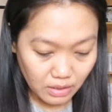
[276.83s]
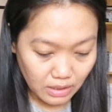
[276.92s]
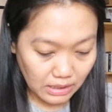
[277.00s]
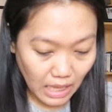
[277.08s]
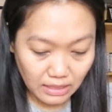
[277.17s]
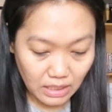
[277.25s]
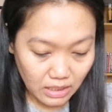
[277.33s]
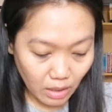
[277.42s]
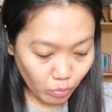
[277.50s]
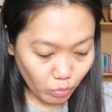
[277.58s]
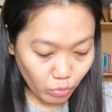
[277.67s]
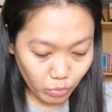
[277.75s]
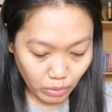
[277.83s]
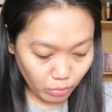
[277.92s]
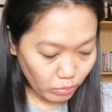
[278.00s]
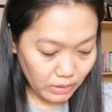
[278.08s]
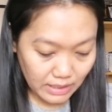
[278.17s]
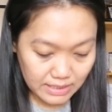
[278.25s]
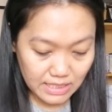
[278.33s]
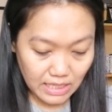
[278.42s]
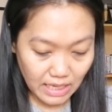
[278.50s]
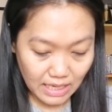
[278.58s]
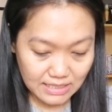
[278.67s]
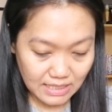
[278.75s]
natatandaan ko una-una
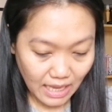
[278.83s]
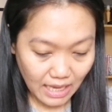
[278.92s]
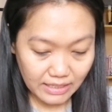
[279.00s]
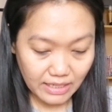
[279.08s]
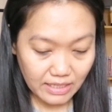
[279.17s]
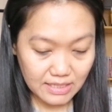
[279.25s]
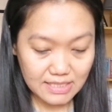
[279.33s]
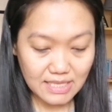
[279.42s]
si Asnadin,